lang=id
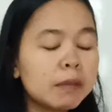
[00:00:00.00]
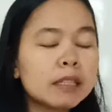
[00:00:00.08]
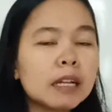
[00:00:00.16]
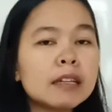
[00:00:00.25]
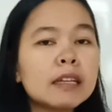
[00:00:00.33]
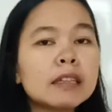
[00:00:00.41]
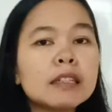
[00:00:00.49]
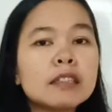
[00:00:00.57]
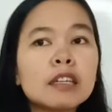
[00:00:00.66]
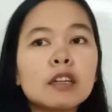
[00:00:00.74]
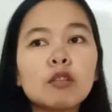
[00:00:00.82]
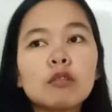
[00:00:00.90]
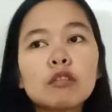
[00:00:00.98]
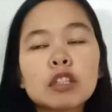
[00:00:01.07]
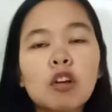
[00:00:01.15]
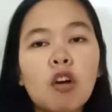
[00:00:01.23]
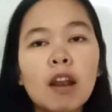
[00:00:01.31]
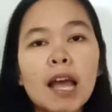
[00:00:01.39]
Misalnya teacher dulu
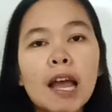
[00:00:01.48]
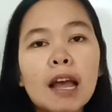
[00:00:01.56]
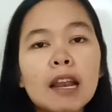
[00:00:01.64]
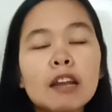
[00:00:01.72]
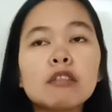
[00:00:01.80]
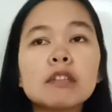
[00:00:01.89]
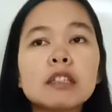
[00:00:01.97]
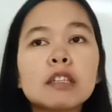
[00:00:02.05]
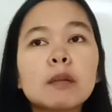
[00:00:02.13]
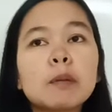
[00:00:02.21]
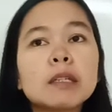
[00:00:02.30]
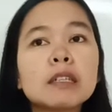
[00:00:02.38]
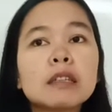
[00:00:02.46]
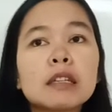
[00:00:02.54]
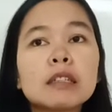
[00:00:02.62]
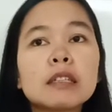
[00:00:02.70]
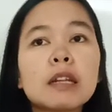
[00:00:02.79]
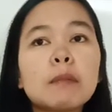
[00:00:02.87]
sekolah, lalu teacher
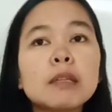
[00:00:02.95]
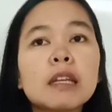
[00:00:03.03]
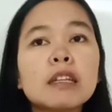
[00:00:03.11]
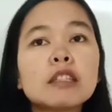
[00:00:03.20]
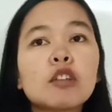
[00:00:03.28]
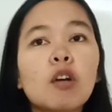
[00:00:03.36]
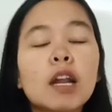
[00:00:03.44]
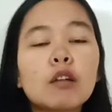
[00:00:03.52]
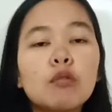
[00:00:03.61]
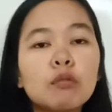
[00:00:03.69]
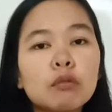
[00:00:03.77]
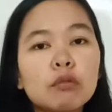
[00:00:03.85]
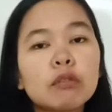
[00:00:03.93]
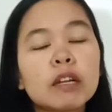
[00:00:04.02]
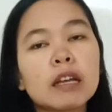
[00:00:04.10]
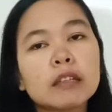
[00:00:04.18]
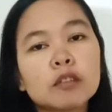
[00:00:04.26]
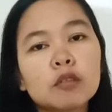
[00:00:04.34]
bercita-cita menjadi seorang guru.
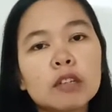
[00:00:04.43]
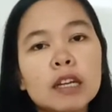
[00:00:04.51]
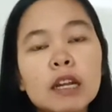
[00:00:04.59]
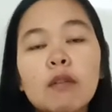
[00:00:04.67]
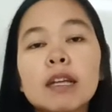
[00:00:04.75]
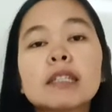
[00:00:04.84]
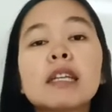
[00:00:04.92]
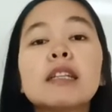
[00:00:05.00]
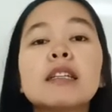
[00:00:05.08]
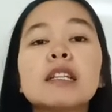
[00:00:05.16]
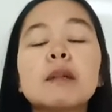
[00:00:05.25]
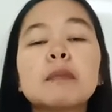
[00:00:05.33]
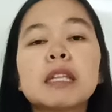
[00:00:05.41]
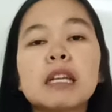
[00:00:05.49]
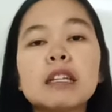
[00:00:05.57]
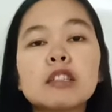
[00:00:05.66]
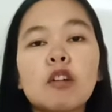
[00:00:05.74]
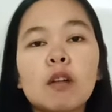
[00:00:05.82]
Nah, sudah dewasa teacher
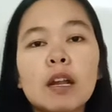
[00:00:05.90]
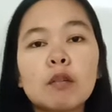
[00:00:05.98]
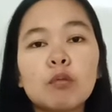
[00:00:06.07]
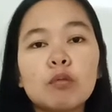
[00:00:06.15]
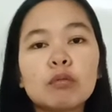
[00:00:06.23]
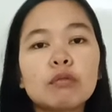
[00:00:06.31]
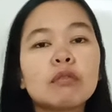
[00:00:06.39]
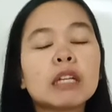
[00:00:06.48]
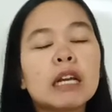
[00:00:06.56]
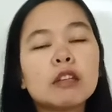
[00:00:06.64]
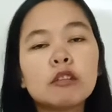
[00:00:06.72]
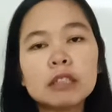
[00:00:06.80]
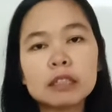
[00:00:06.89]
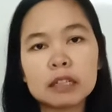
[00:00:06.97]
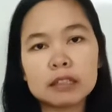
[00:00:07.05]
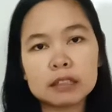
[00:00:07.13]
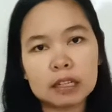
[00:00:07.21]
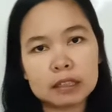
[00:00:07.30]
menjadi seorang guru
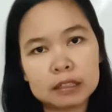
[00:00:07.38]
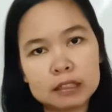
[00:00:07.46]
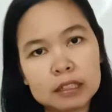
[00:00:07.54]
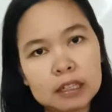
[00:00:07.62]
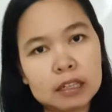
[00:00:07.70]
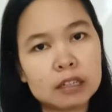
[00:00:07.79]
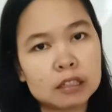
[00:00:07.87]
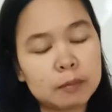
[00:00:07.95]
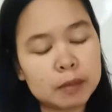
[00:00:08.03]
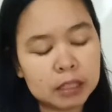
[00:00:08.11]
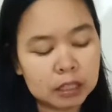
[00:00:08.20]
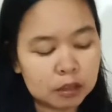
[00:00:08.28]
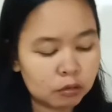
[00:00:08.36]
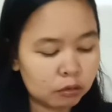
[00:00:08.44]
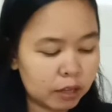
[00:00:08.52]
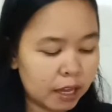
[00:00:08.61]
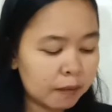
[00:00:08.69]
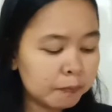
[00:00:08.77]
cita-cita teacher seperti itu
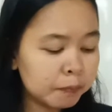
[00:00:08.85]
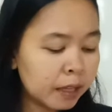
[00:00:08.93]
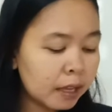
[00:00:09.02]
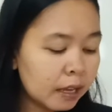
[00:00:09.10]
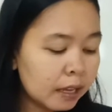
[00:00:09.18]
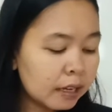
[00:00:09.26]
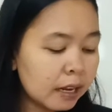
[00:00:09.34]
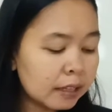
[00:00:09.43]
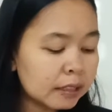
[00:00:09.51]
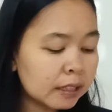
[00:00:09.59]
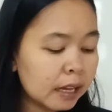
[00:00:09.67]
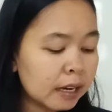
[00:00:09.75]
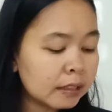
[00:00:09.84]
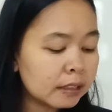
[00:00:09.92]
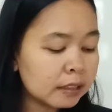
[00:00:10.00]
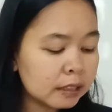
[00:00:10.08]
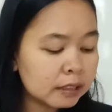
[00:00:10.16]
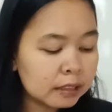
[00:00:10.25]
ya. Nah, sekarang
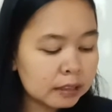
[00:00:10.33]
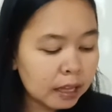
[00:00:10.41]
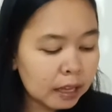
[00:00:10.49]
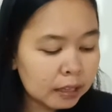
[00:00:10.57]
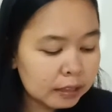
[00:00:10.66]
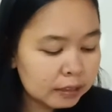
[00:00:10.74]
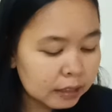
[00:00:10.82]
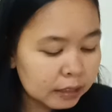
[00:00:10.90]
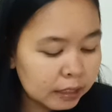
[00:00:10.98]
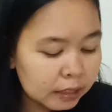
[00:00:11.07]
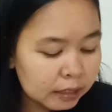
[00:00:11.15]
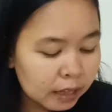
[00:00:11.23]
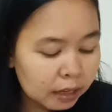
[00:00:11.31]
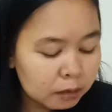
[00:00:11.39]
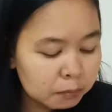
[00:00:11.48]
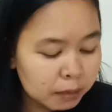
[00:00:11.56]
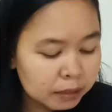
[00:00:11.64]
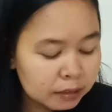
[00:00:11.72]
cita-cita di sini kita
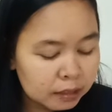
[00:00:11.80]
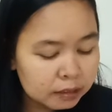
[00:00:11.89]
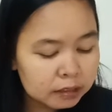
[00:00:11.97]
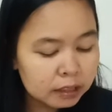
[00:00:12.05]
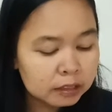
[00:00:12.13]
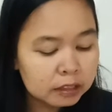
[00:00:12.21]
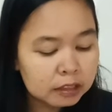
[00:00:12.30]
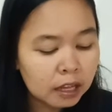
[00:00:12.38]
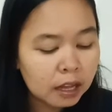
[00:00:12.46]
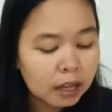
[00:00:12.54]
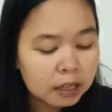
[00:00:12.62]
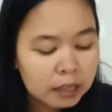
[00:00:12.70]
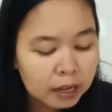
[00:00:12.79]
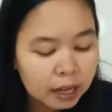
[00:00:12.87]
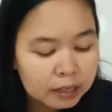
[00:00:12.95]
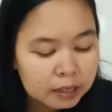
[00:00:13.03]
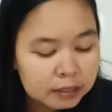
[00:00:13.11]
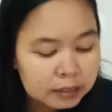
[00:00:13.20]
akan membaca cita-cita yang
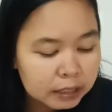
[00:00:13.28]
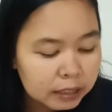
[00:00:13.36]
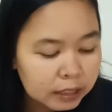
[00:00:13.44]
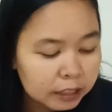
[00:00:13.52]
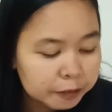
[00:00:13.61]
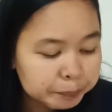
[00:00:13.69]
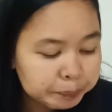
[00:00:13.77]
ada di sini.